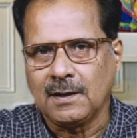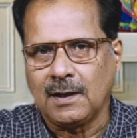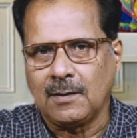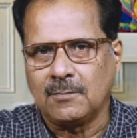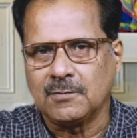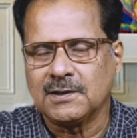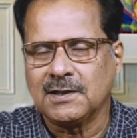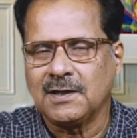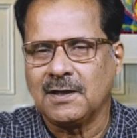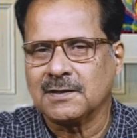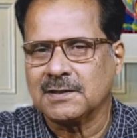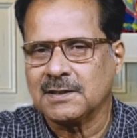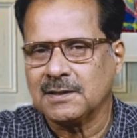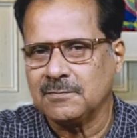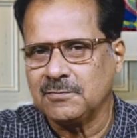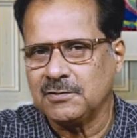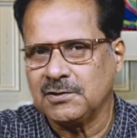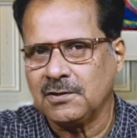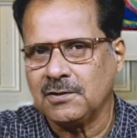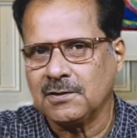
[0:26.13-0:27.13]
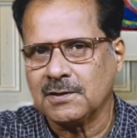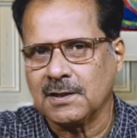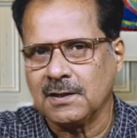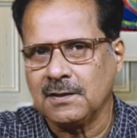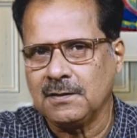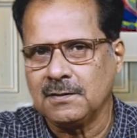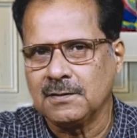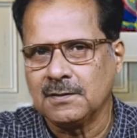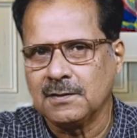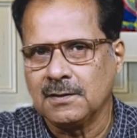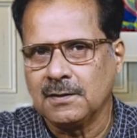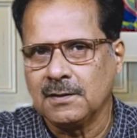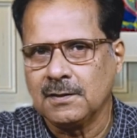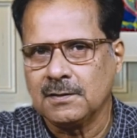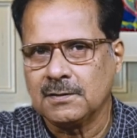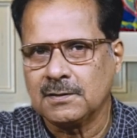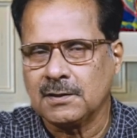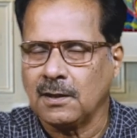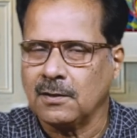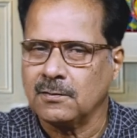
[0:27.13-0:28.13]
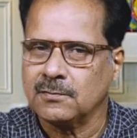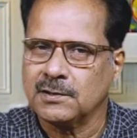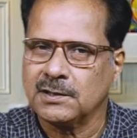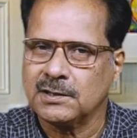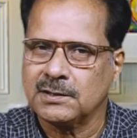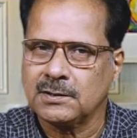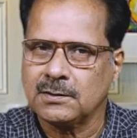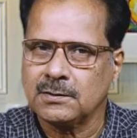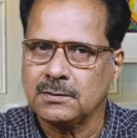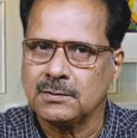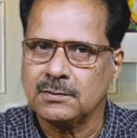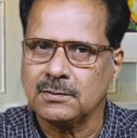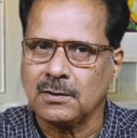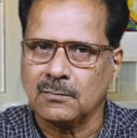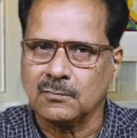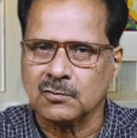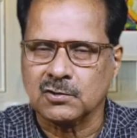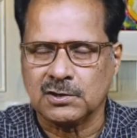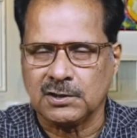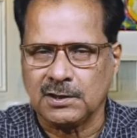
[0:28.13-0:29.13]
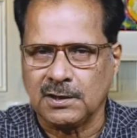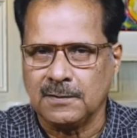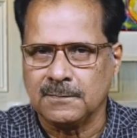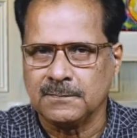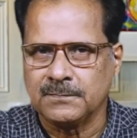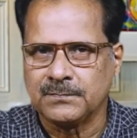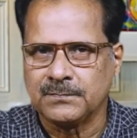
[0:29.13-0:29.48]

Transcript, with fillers: আমাদের আজকের বিষয়টা সায়নের সমস্যা